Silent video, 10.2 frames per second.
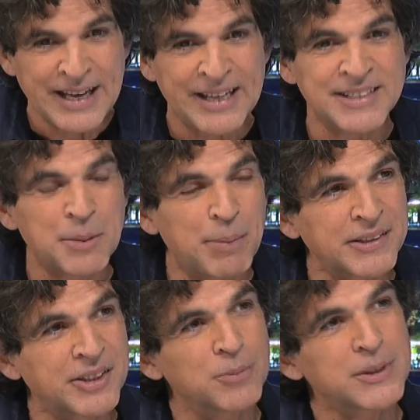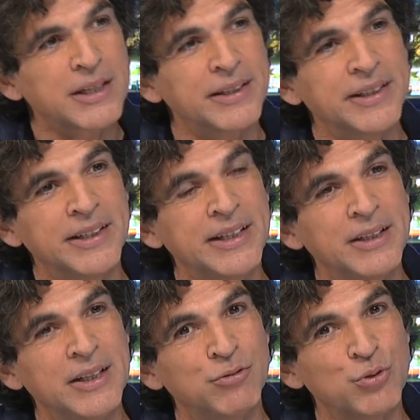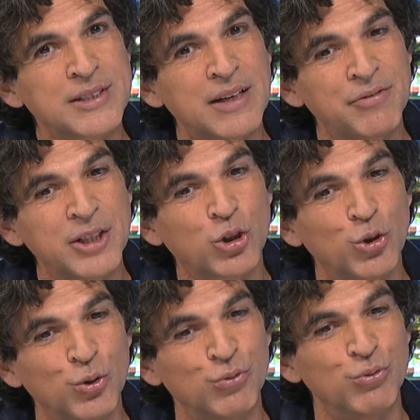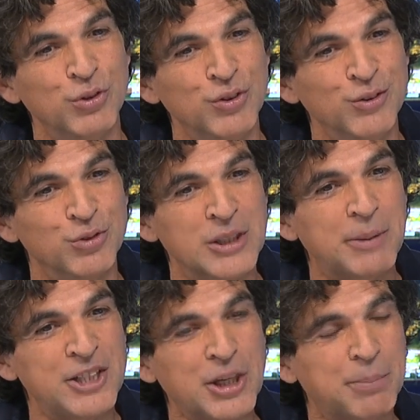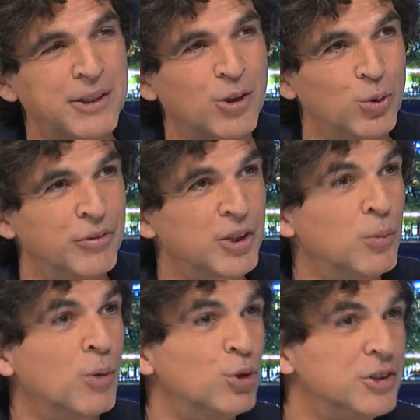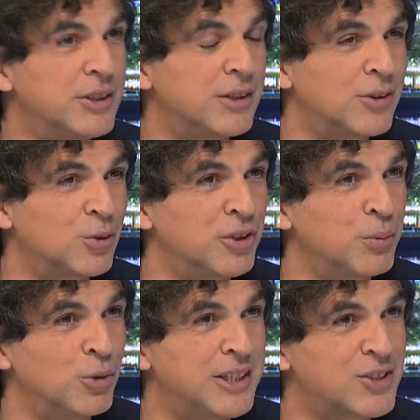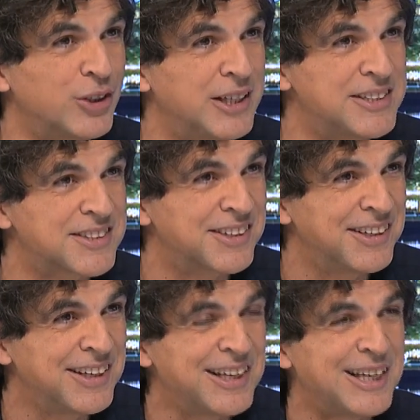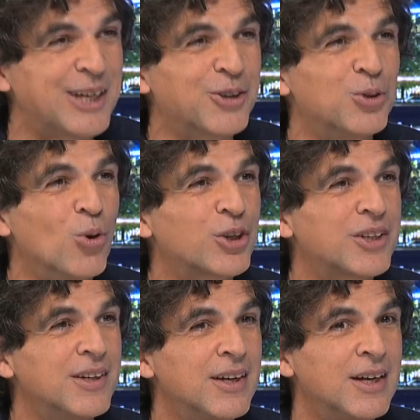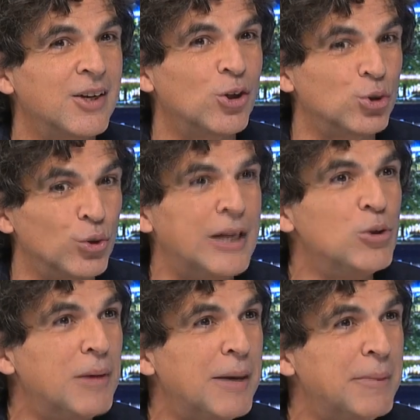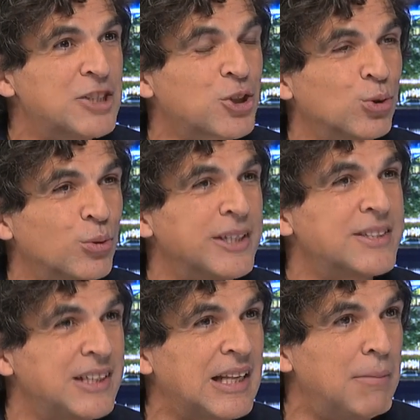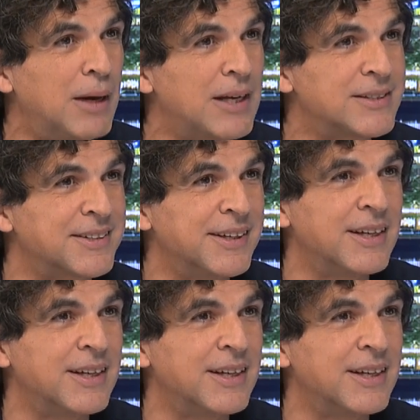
Et c'est parti comme ça. Et, vous savez il ne vous a pas échappé que le gouvernement Modi est un gouvernement nationaliste, et que donc, quand on allume la mèche, quand on excite la base,